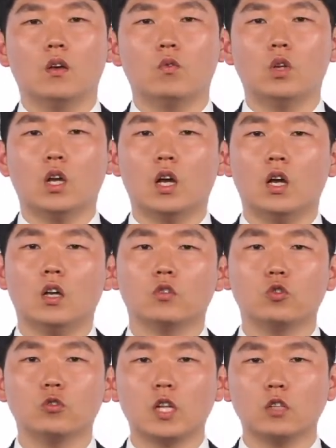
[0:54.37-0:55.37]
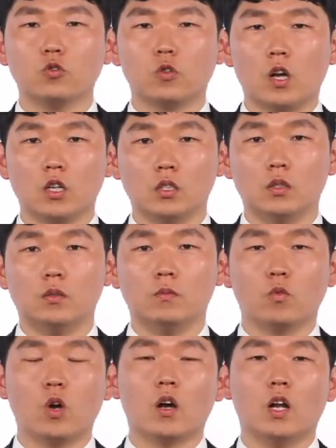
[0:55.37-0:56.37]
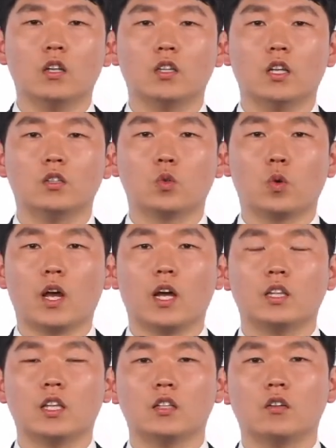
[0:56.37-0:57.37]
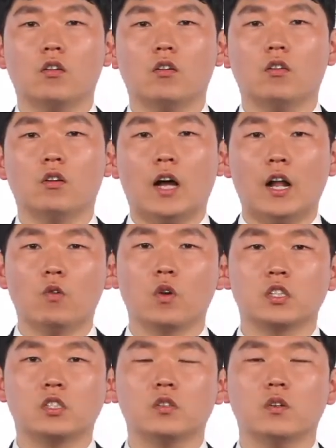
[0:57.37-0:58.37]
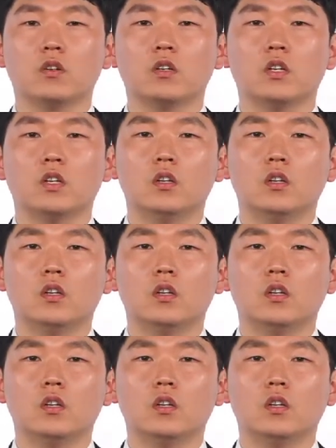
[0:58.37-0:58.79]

우리가 출산축하금과 관련된 조례가 있다는 거 알고 계시죠?